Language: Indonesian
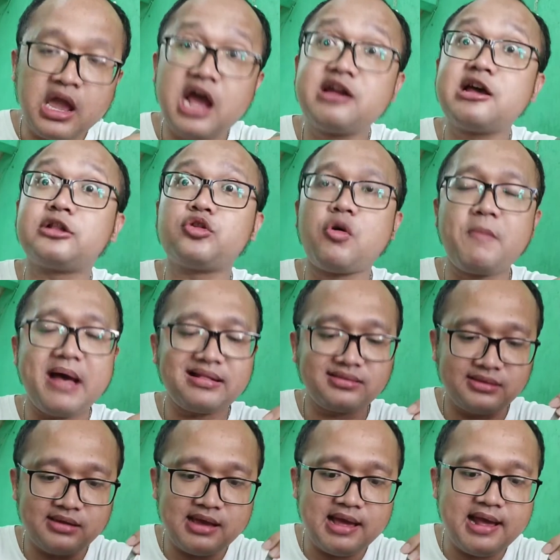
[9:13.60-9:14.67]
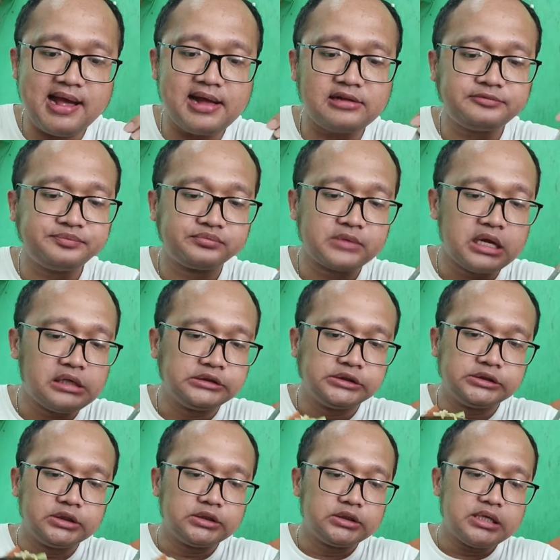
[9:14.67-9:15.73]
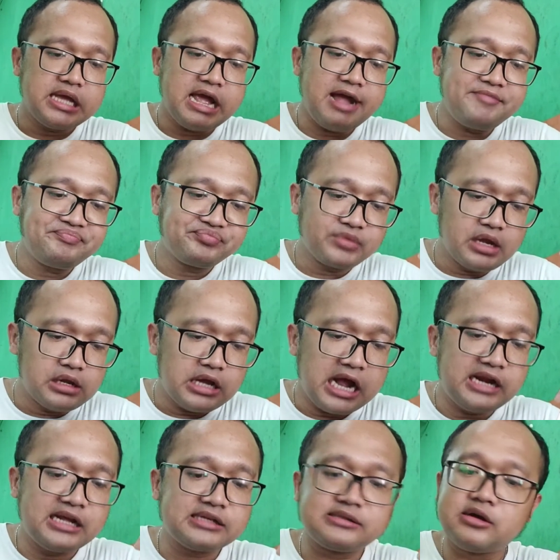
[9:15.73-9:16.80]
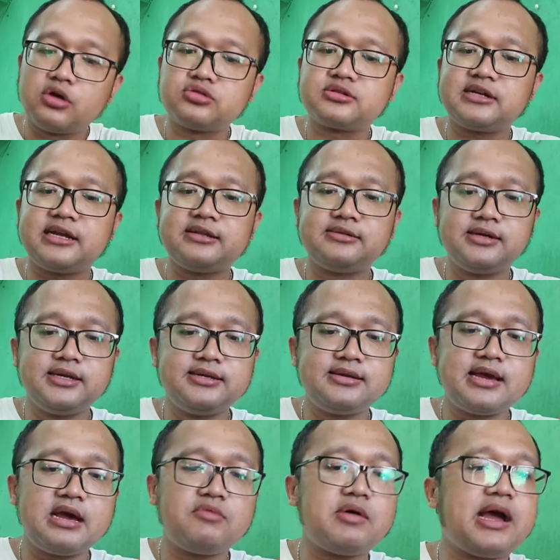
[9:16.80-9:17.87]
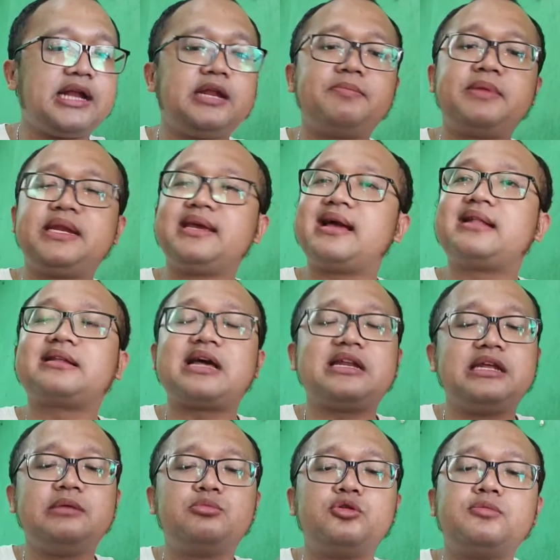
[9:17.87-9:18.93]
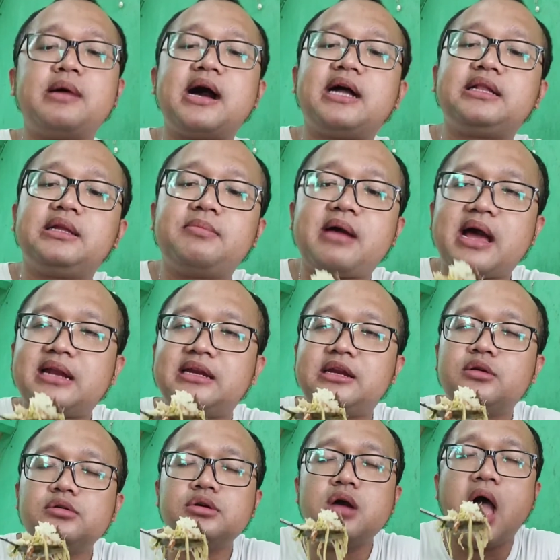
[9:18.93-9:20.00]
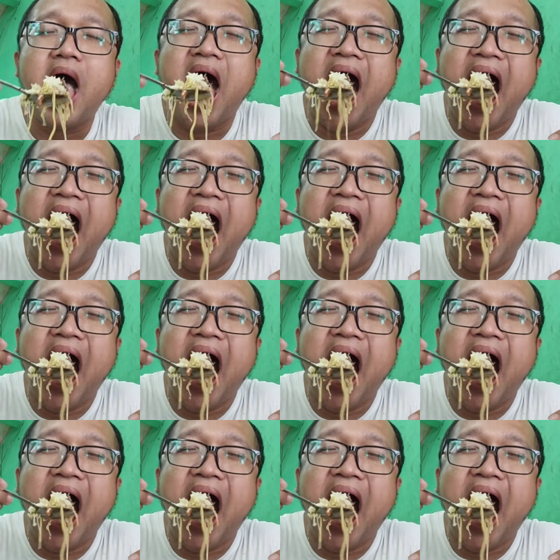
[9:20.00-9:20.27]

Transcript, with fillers: ada tomatnya ya ada daun seledrinya wah ini meningkatkan imun banget nih makan ini uh.